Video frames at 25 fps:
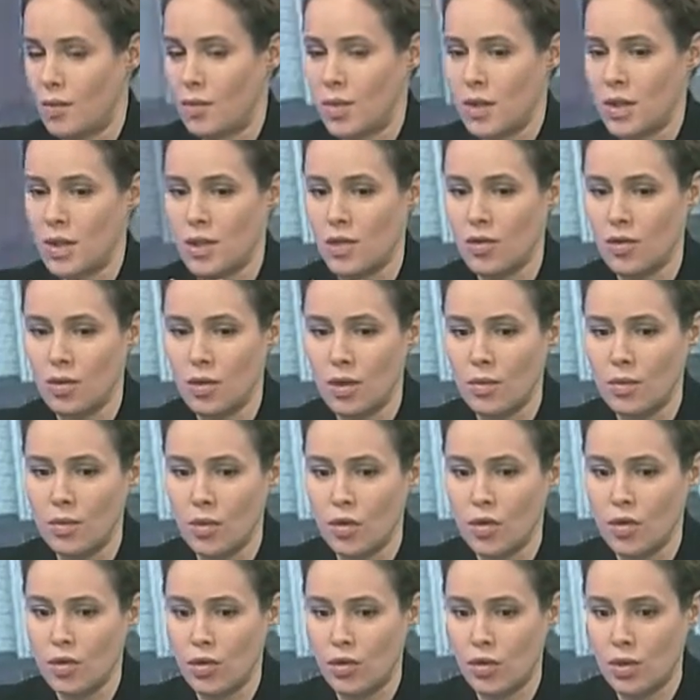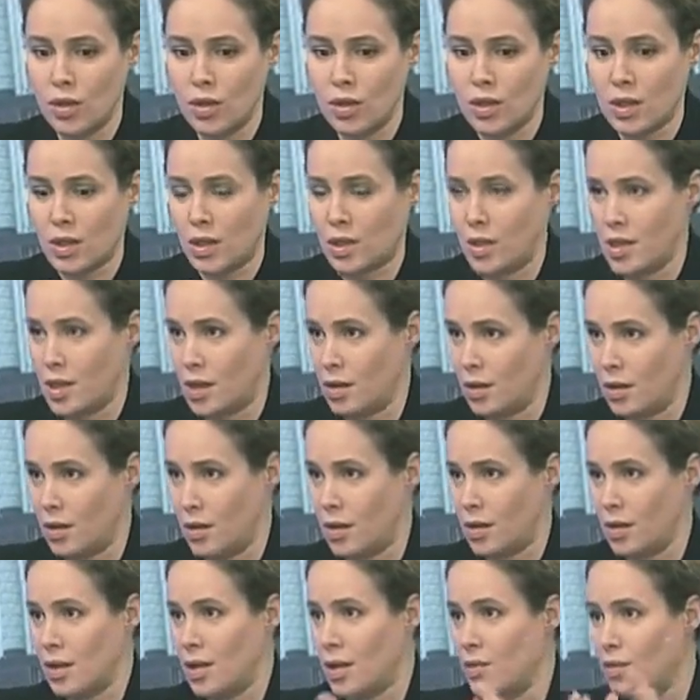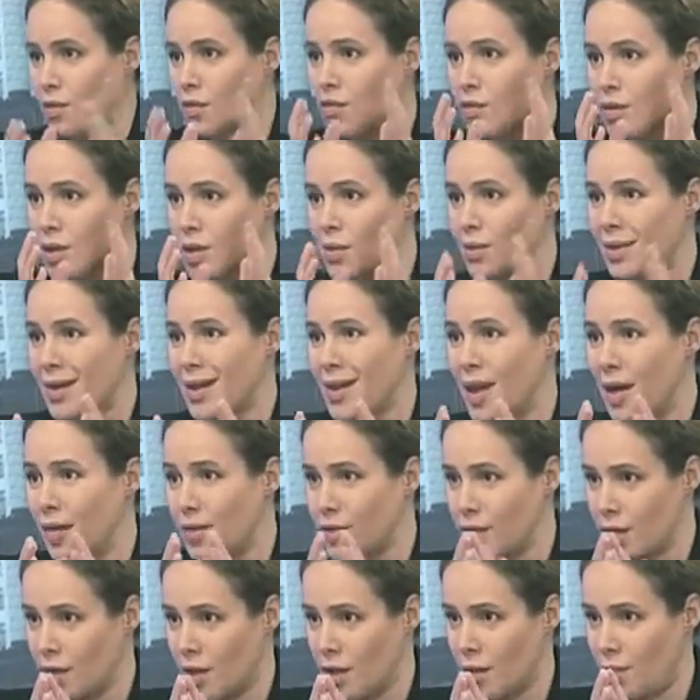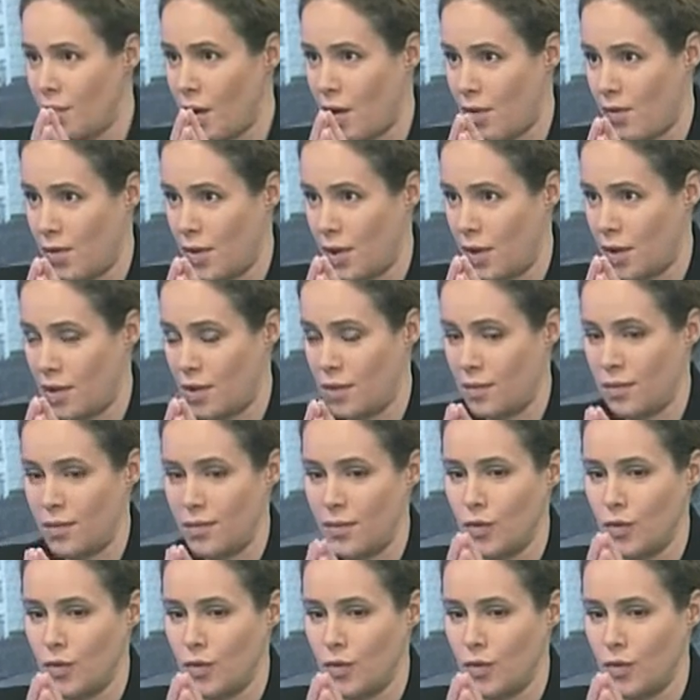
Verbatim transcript: Позиционный блок четко сказал, да, какие мы видим главные направления.